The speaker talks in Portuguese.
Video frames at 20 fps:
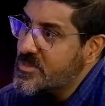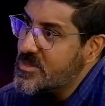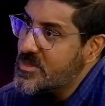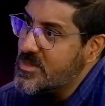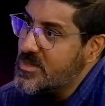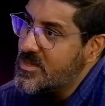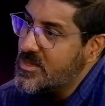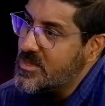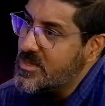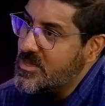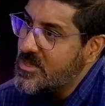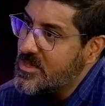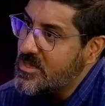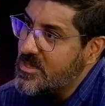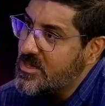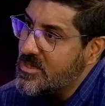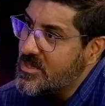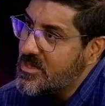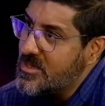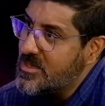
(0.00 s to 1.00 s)

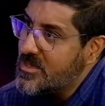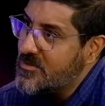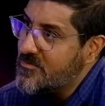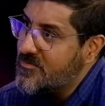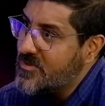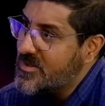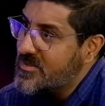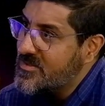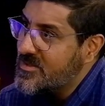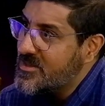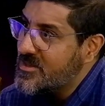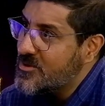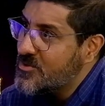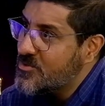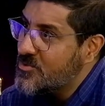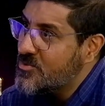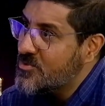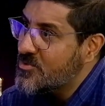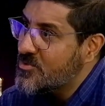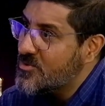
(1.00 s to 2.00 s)
é, é,
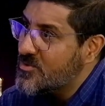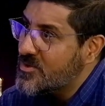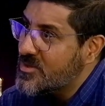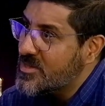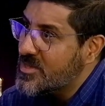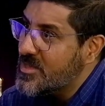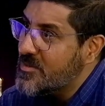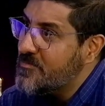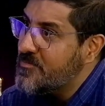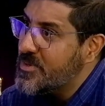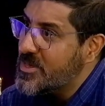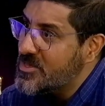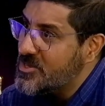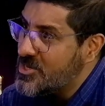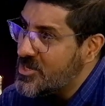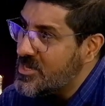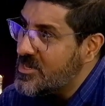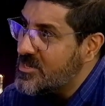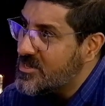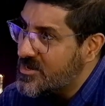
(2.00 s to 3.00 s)
fazê-lo é,
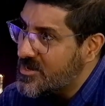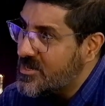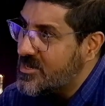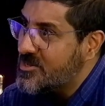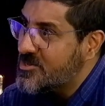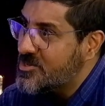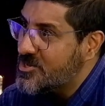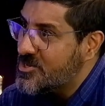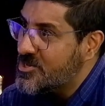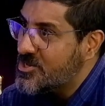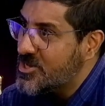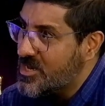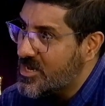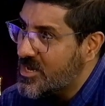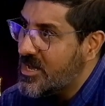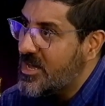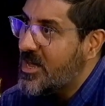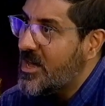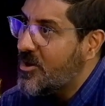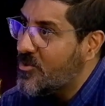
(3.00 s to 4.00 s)
impedir né, de
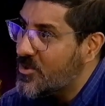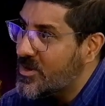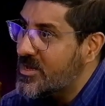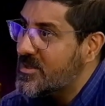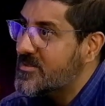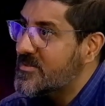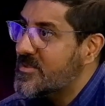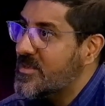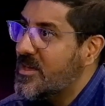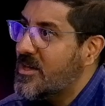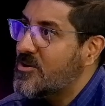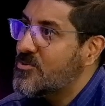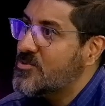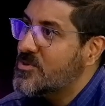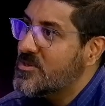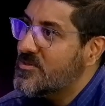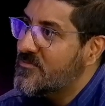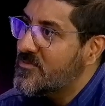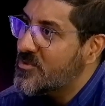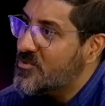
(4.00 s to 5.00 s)
chegar alcançar o
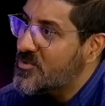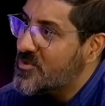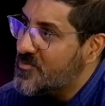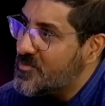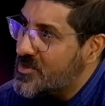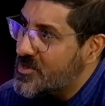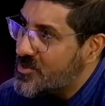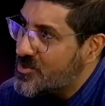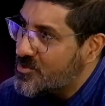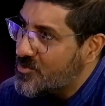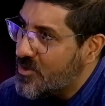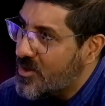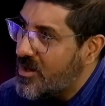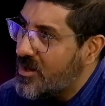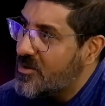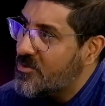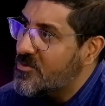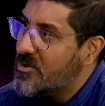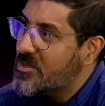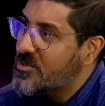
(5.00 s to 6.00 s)
nível é, espiritual. sempre
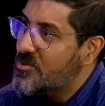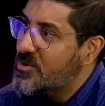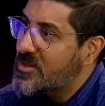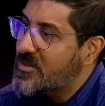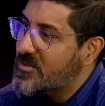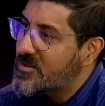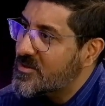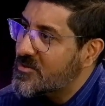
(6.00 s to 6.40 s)
nós né? falamos,